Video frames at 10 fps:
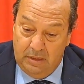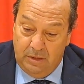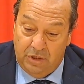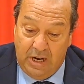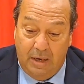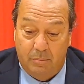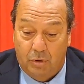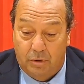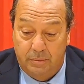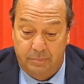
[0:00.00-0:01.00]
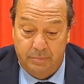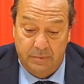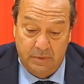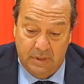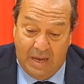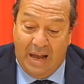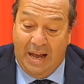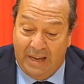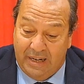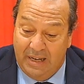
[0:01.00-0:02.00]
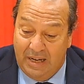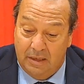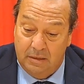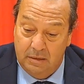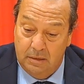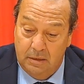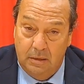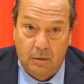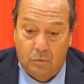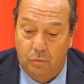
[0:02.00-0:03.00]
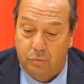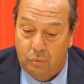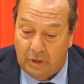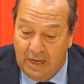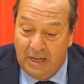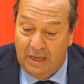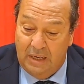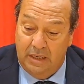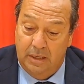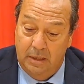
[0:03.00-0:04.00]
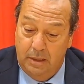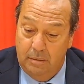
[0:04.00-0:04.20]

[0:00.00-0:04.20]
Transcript: diciamo, area culturale,